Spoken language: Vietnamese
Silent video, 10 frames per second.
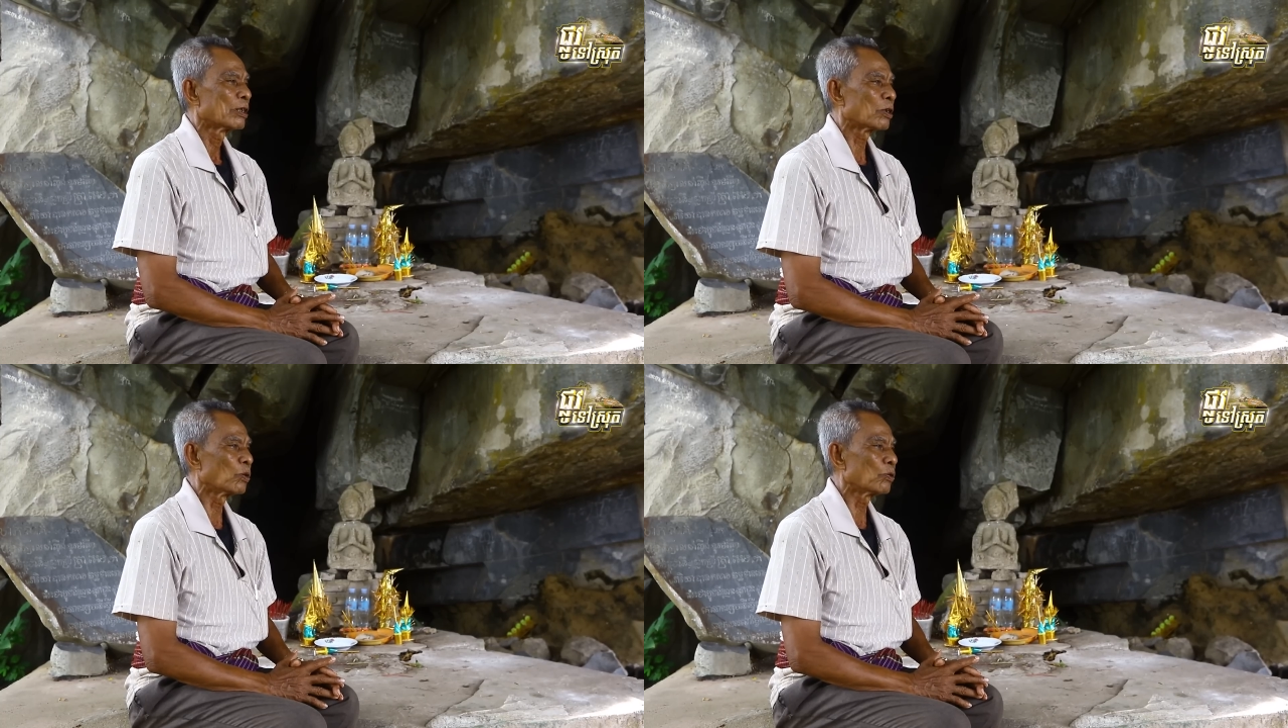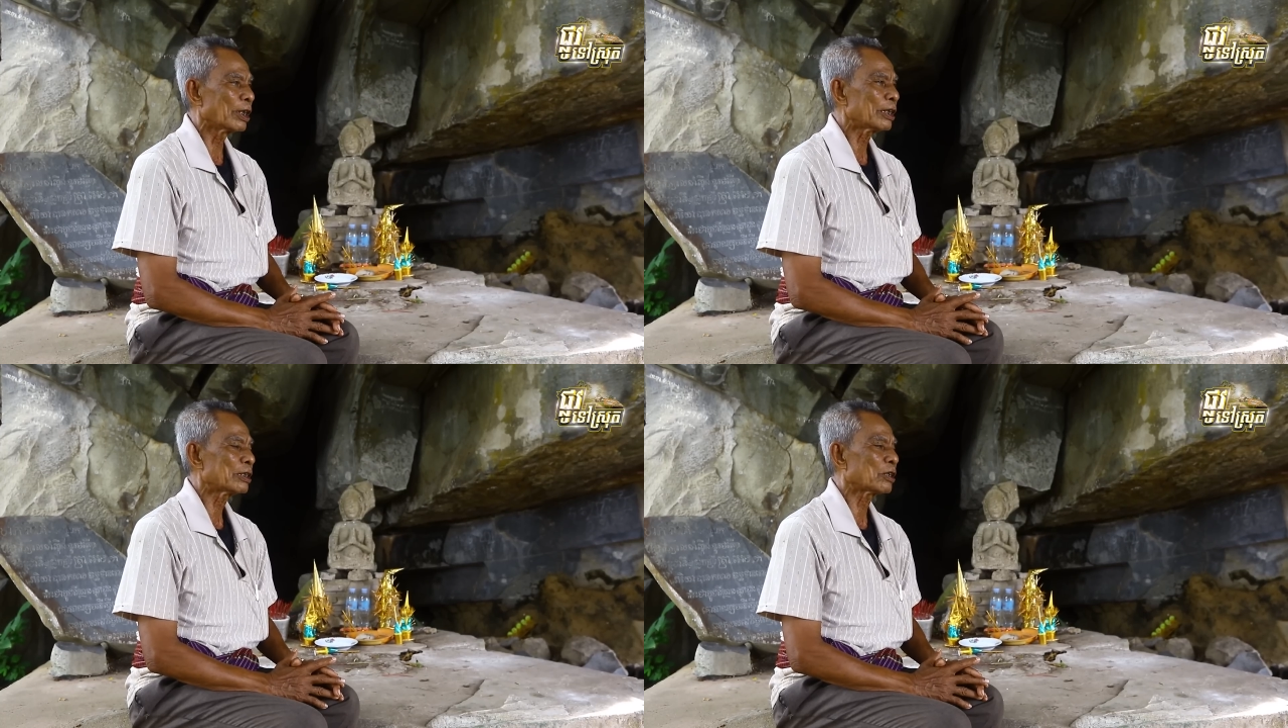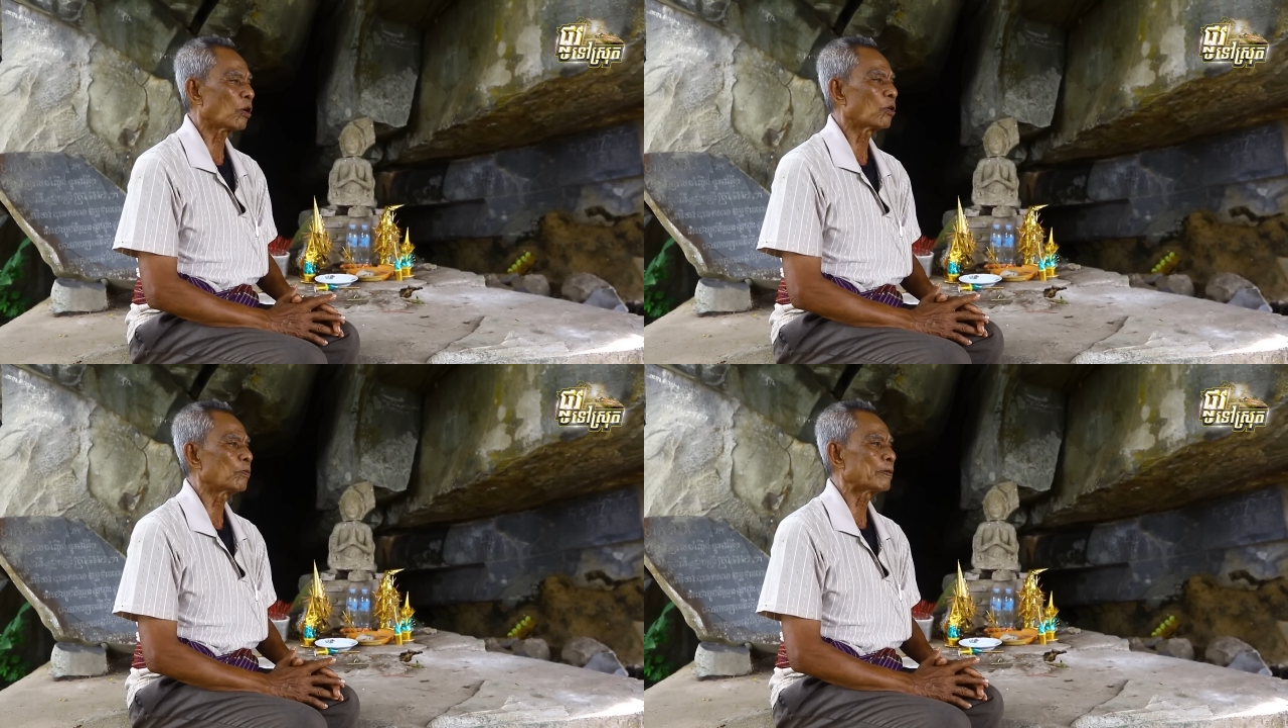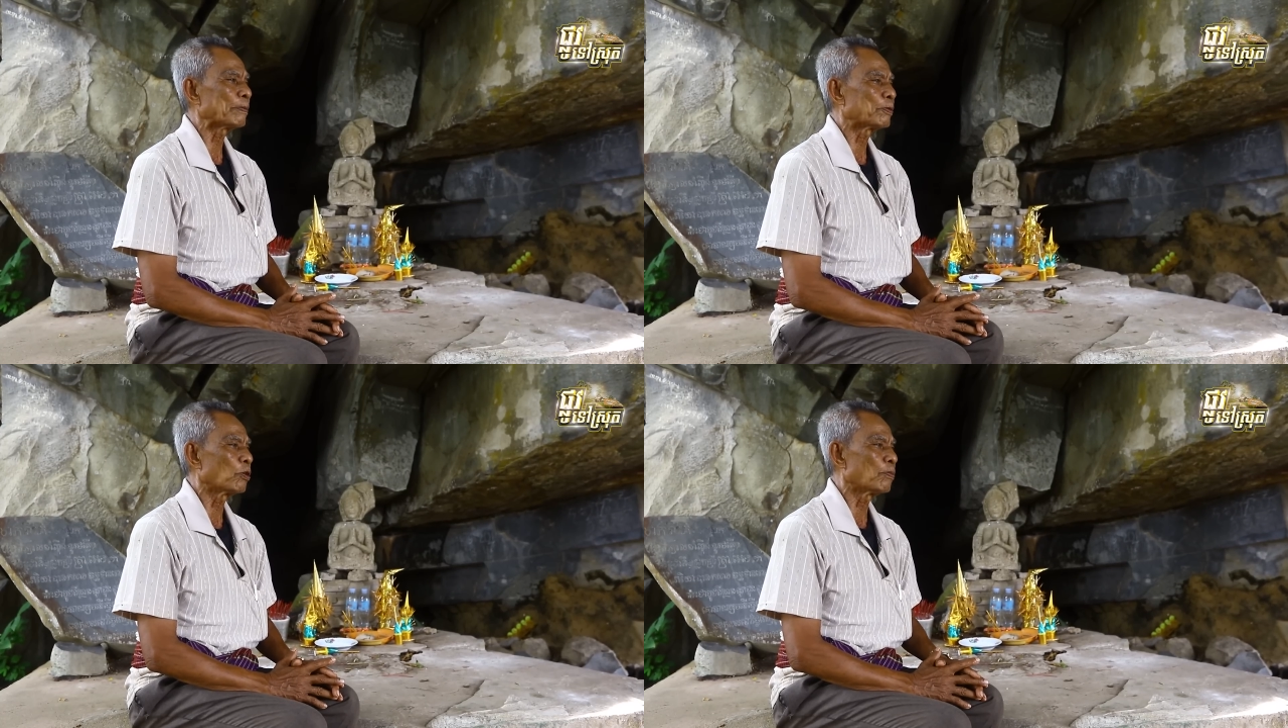rung nít châu
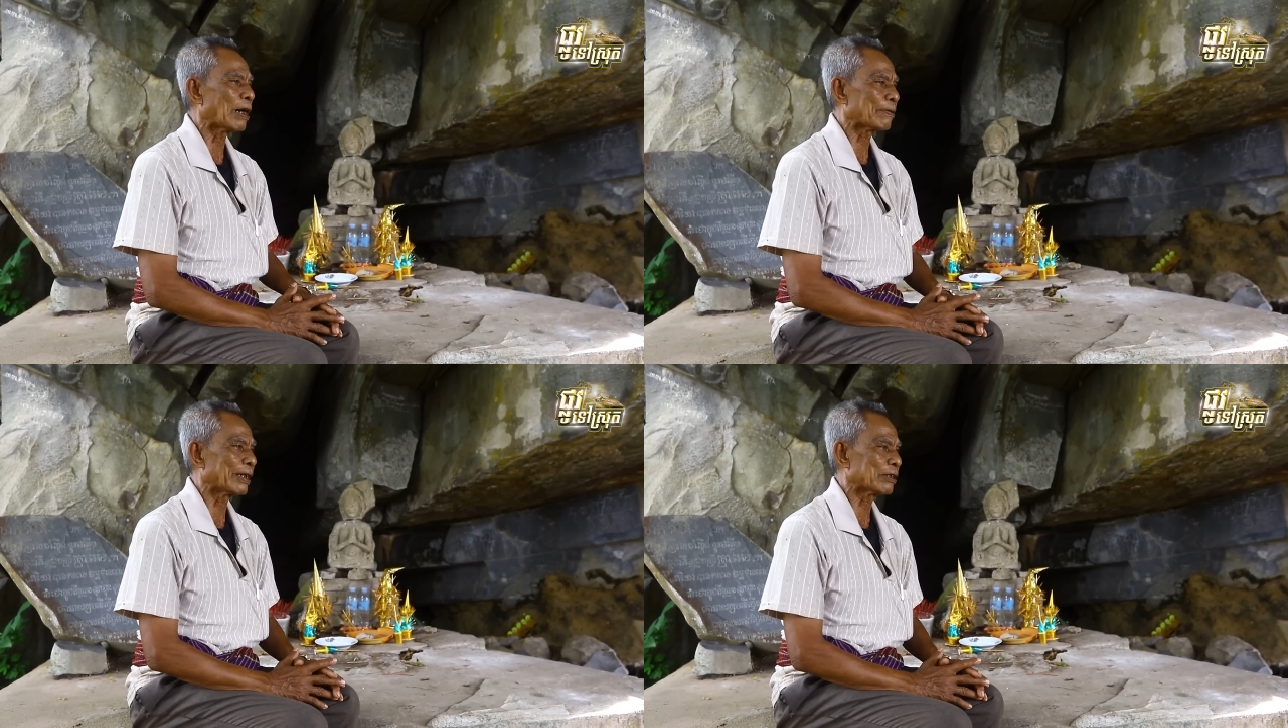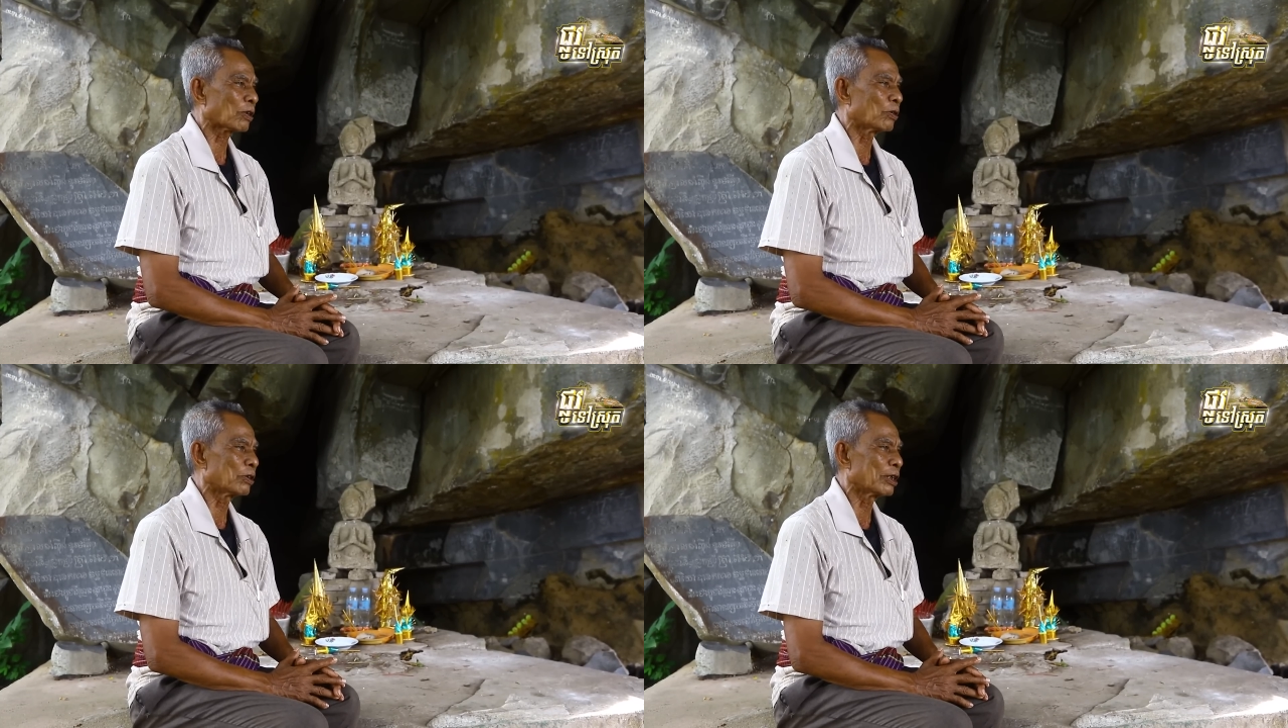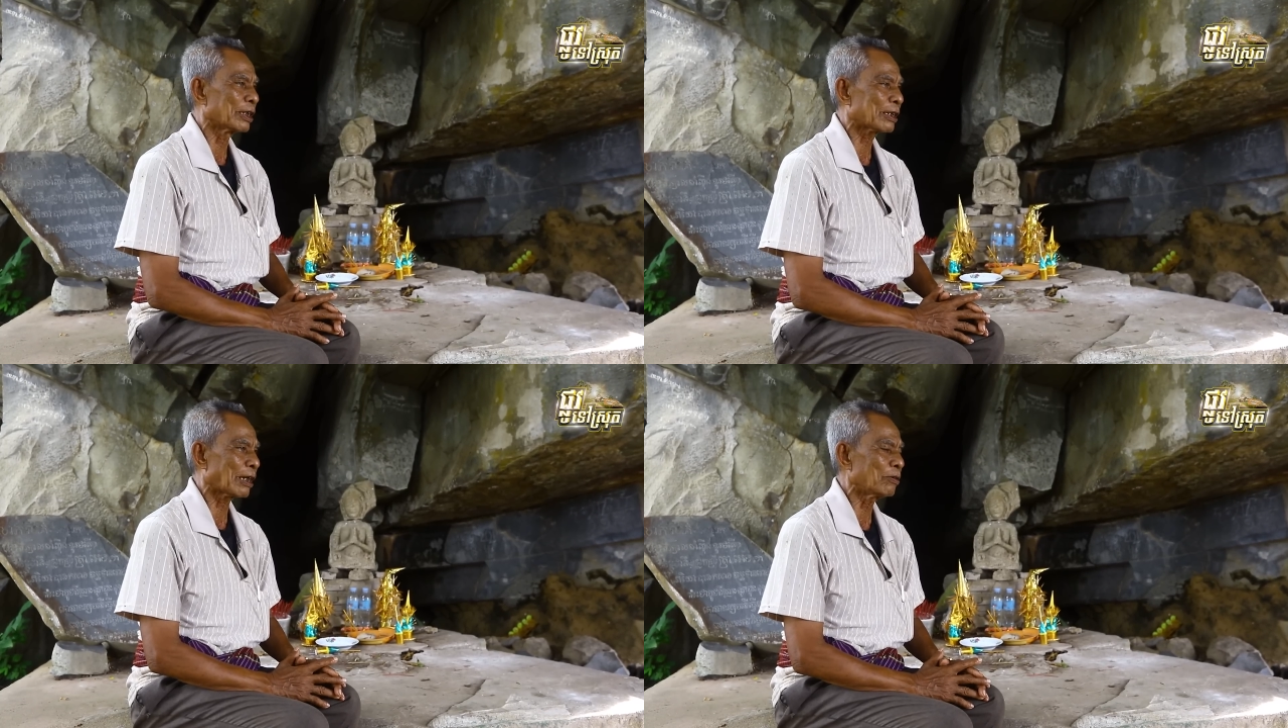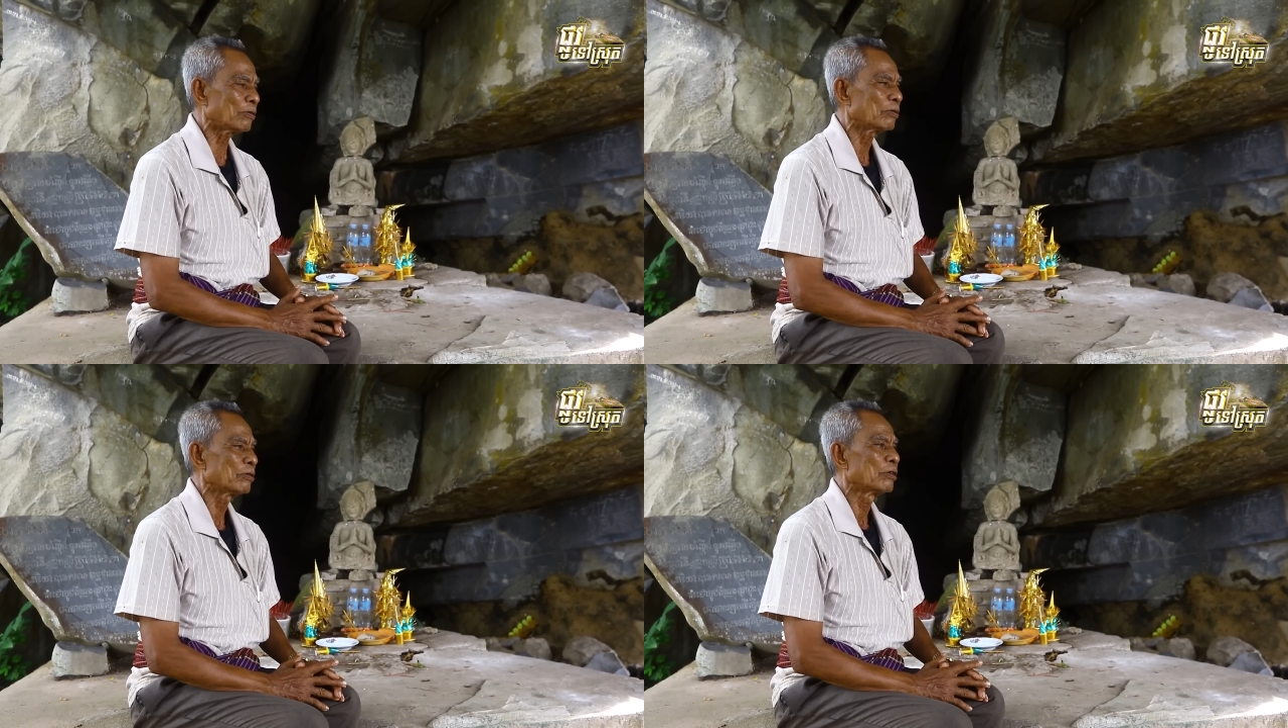vì phun bàn mày sôi dương đi tấu
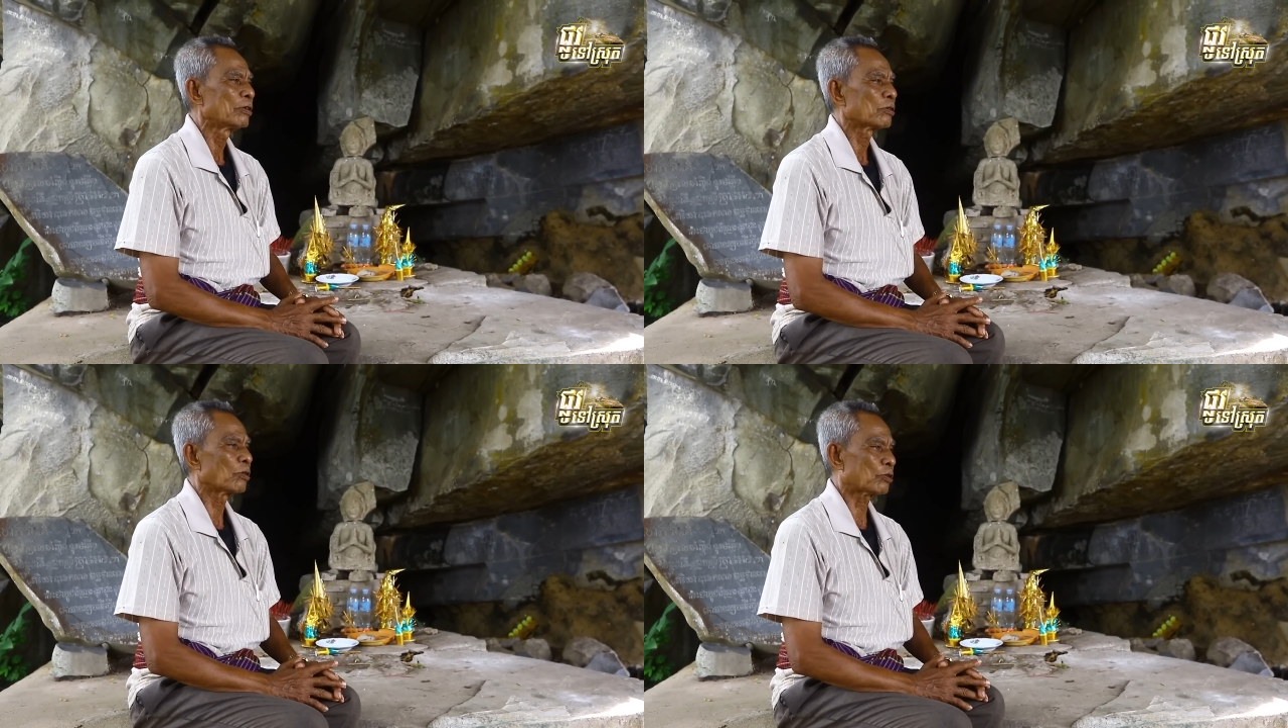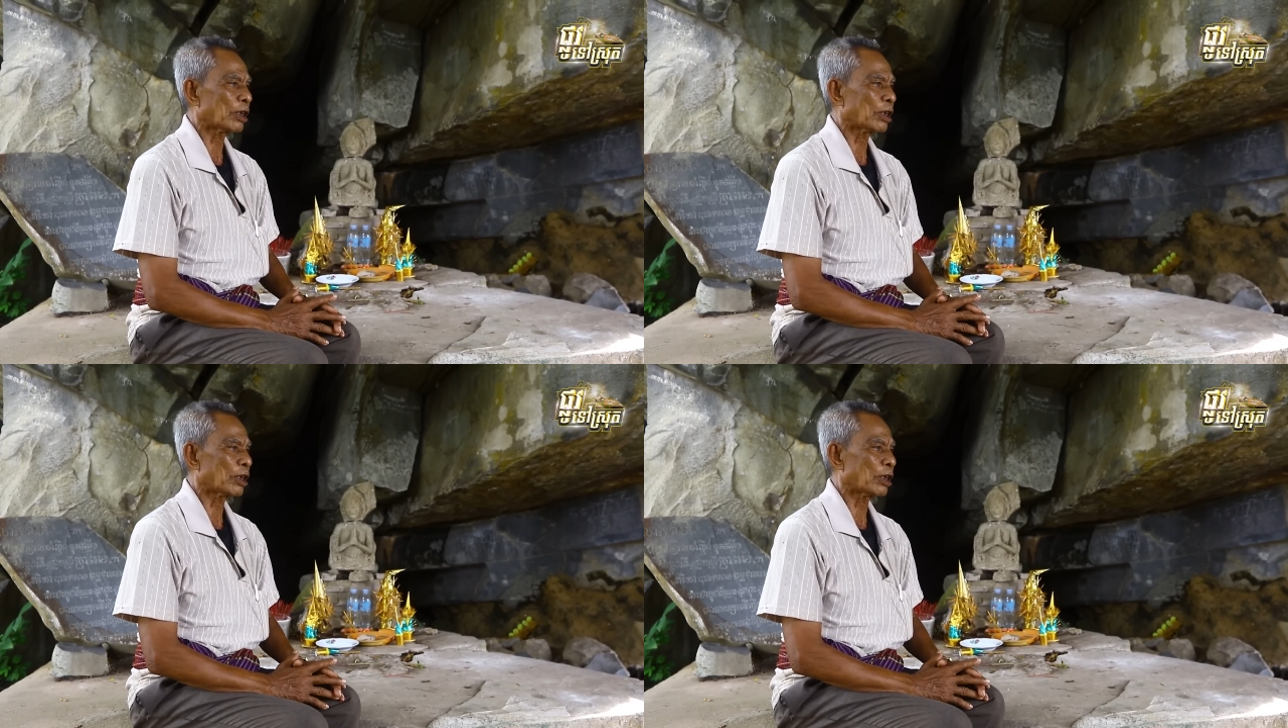tụi